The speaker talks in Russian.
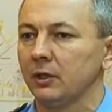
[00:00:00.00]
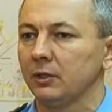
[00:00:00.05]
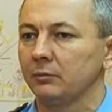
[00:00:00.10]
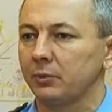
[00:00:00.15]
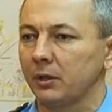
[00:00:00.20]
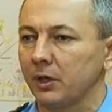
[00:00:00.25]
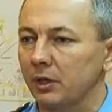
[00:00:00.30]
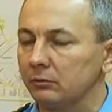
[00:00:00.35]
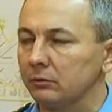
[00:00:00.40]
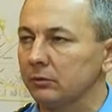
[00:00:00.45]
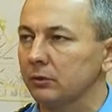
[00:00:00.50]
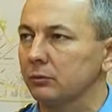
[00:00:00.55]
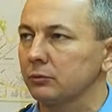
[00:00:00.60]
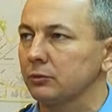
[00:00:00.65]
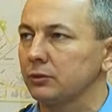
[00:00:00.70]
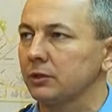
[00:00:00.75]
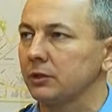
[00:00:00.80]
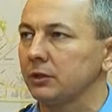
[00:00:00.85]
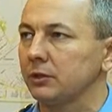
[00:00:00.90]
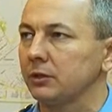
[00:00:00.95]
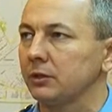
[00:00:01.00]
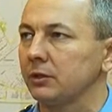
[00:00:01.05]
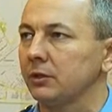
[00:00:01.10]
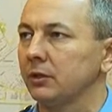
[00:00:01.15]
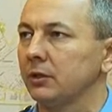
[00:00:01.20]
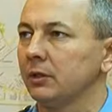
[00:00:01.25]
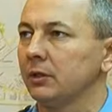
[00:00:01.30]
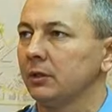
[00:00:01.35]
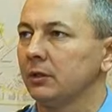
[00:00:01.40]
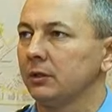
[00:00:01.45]
правонарушений
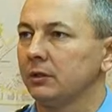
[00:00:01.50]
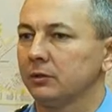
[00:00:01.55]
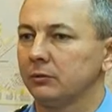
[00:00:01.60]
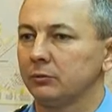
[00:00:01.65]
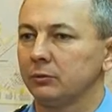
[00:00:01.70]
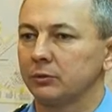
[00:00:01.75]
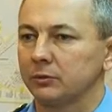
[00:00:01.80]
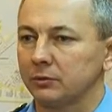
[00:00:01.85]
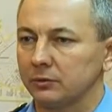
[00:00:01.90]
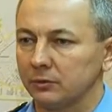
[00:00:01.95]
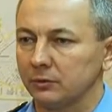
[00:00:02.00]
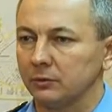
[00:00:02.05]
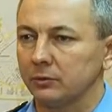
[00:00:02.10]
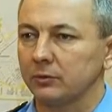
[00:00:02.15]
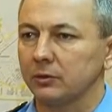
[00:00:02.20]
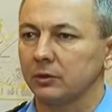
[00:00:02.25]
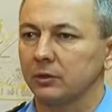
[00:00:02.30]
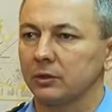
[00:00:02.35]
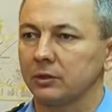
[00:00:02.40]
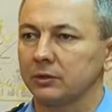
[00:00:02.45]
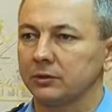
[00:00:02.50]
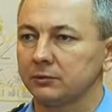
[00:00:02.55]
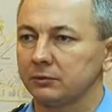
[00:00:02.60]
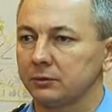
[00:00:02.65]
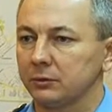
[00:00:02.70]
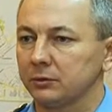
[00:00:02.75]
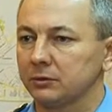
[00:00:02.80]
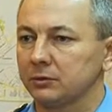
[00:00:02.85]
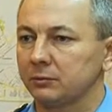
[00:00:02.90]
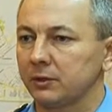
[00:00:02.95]
вот э, около
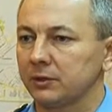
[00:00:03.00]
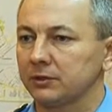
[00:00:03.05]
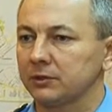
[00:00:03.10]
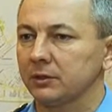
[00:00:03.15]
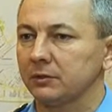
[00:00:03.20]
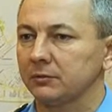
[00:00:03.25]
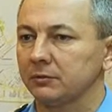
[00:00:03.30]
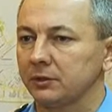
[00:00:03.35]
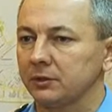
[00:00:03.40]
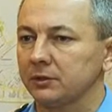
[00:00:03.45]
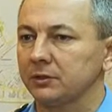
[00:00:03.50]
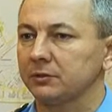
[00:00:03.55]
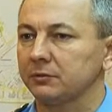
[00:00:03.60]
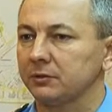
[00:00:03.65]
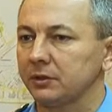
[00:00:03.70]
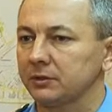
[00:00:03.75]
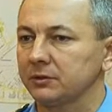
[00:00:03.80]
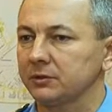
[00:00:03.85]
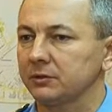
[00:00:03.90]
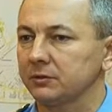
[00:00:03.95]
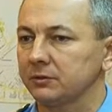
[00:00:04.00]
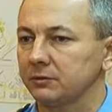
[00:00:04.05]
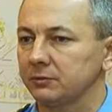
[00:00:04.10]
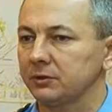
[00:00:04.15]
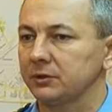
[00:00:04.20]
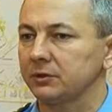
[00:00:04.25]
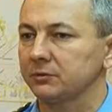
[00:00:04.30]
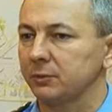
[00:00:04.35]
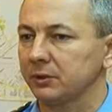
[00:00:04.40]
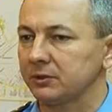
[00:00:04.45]
90% это связано с,
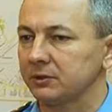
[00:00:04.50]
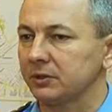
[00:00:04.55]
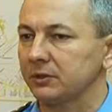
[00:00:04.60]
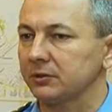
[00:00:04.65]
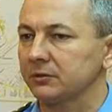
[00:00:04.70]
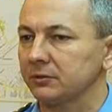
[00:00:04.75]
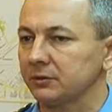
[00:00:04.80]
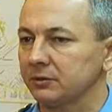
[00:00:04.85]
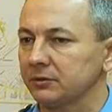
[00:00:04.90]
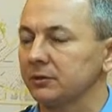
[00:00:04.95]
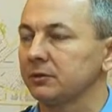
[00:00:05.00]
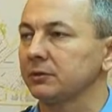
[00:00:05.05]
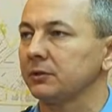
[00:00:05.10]
непосредственно с